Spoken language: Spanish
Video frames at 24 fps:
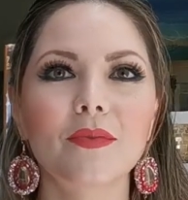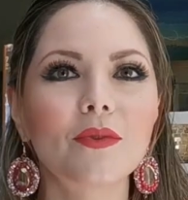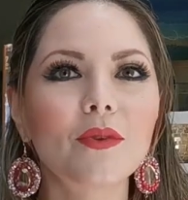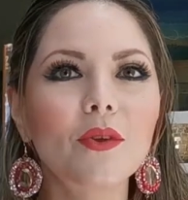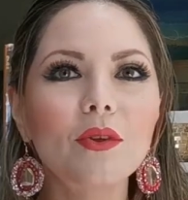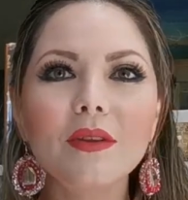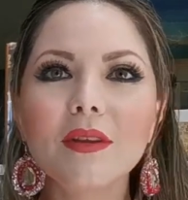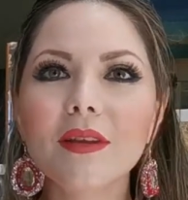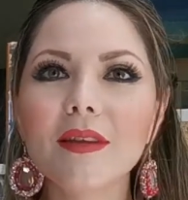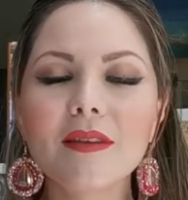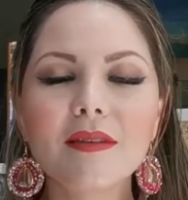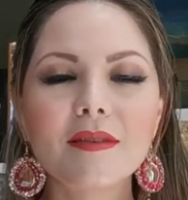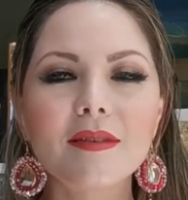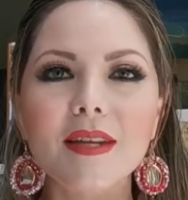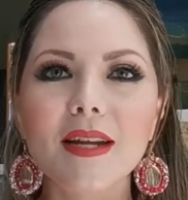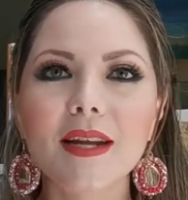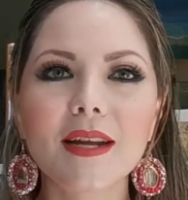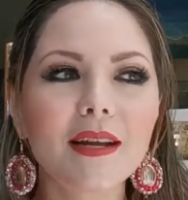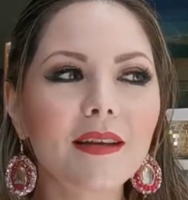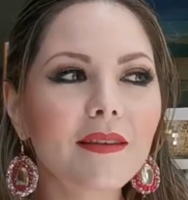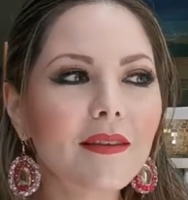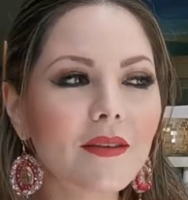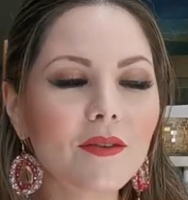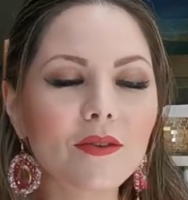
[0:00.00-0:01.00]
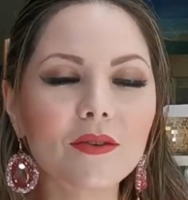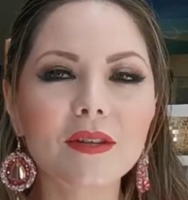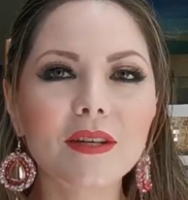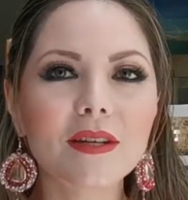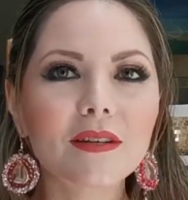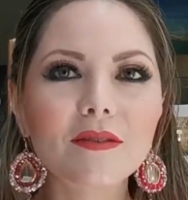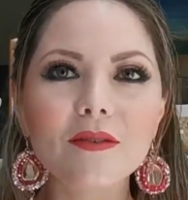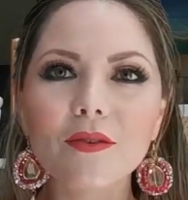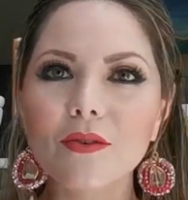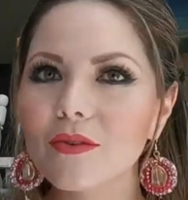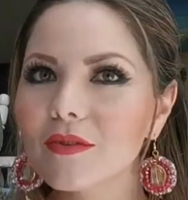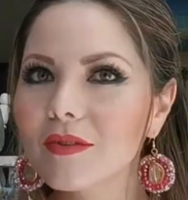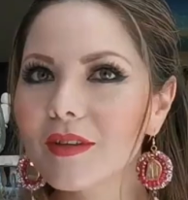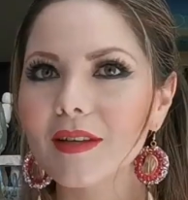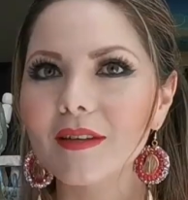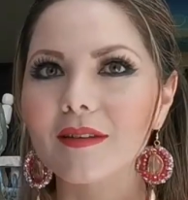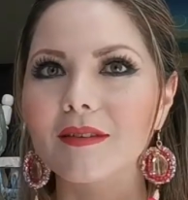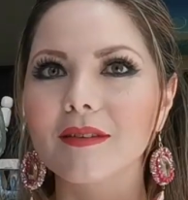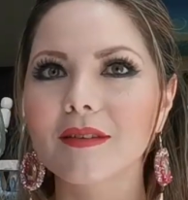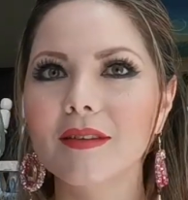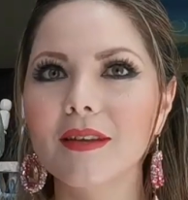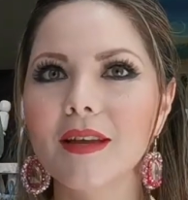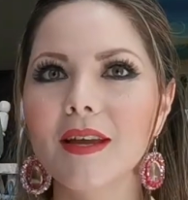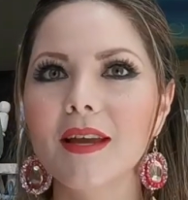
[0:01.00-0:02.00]
No te distraigas en otras
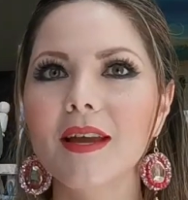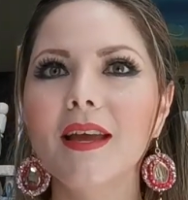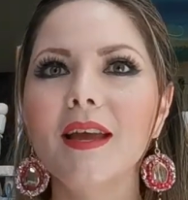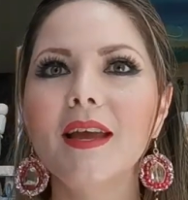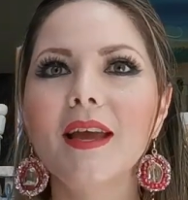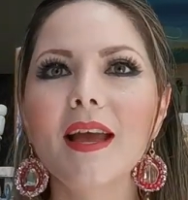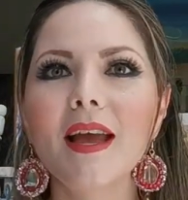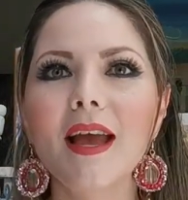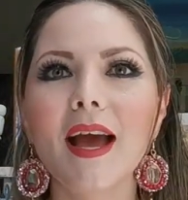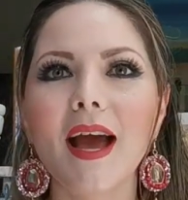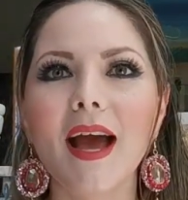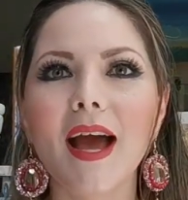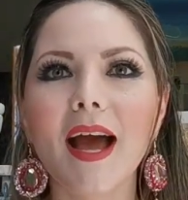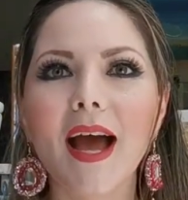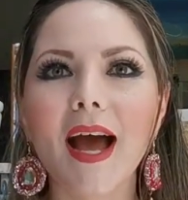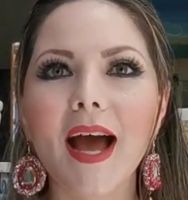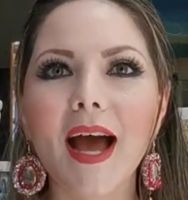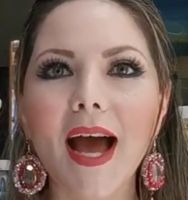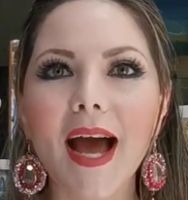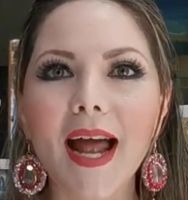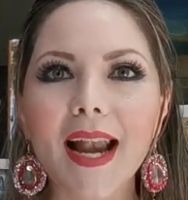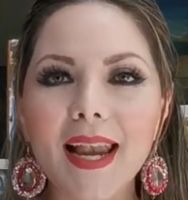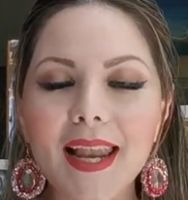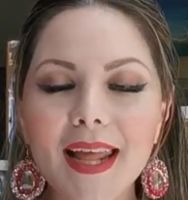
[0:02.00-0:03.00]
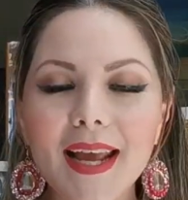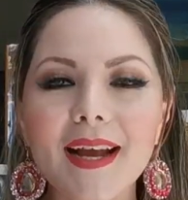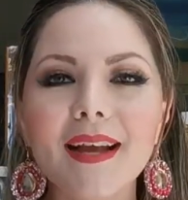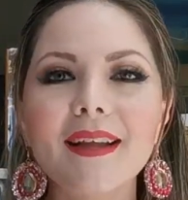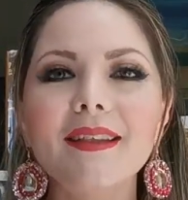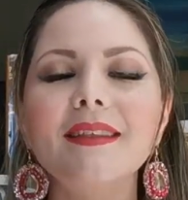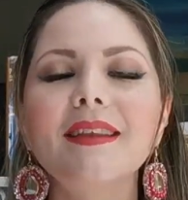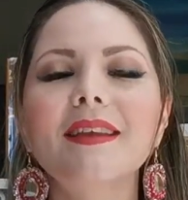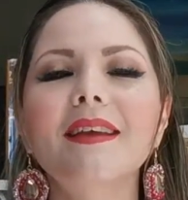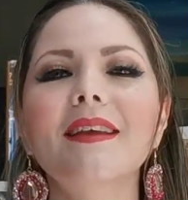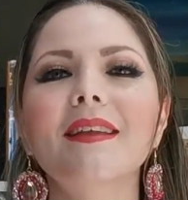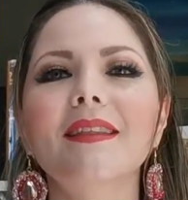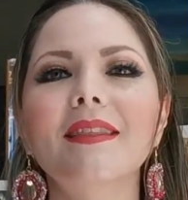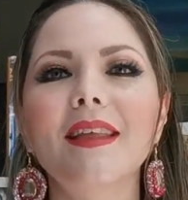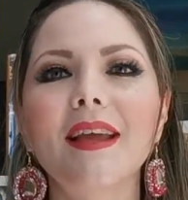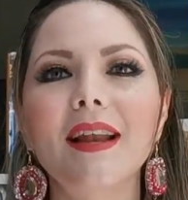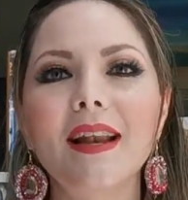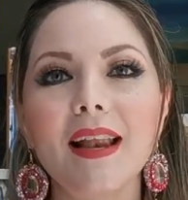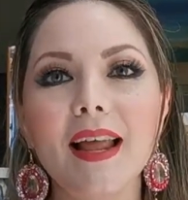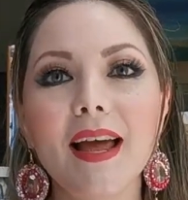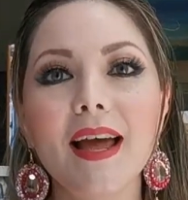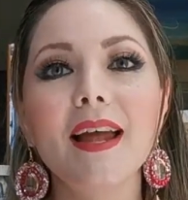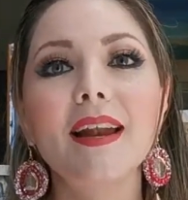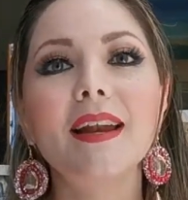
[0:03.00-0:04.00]
cosas aléjate
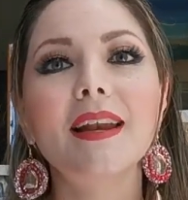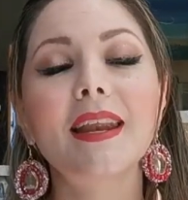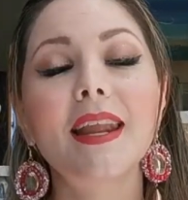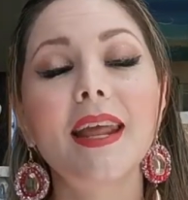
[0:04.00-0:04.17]
de la